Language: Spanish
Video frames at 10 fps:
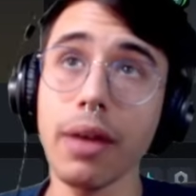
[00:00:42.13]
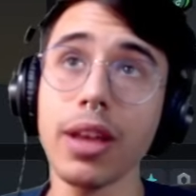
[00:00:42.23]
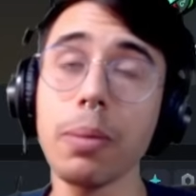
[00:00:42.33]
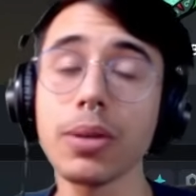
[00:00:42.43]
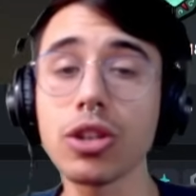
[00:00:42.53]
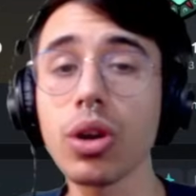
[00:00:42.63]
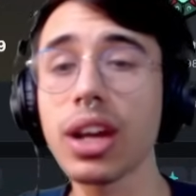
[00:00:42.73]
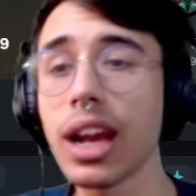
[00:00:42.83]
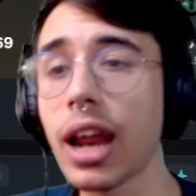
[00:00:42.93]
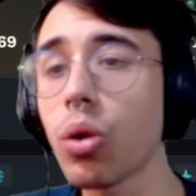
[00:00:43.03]
habían empezado a
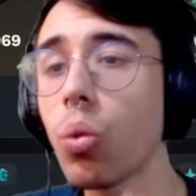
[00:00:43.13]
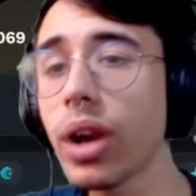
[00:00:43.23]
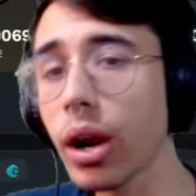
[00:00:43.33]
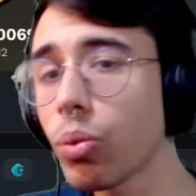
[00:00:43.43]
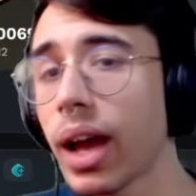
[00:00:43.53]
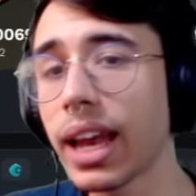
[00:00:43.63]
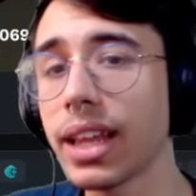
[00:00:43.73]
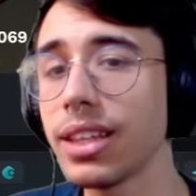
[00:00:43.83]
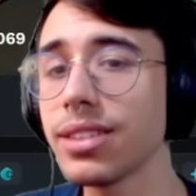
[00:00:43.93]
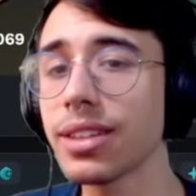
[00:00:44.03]
regalar una runa
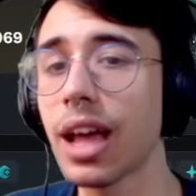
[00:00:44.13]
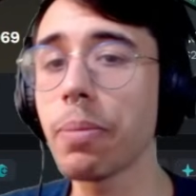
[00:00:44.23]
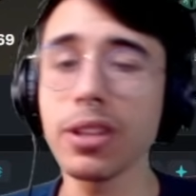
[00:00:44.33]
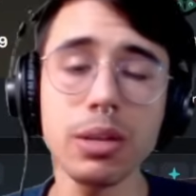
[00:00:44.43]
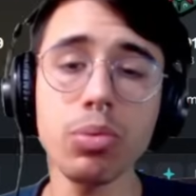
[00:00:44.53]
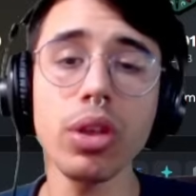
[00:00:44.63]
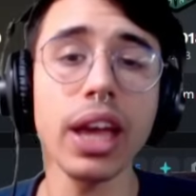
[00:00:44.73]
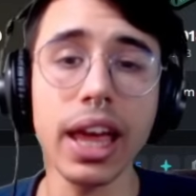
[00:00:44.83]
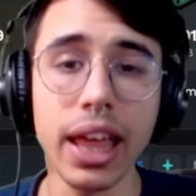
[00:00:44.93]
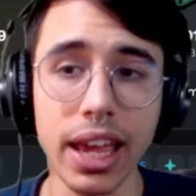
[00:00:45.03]
gratis al principio de
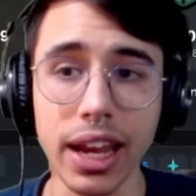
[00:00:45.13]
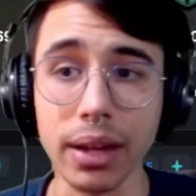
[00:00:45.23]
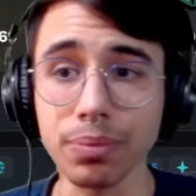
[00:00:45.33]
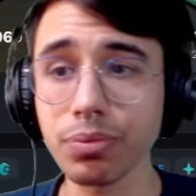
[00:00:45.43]
cada era.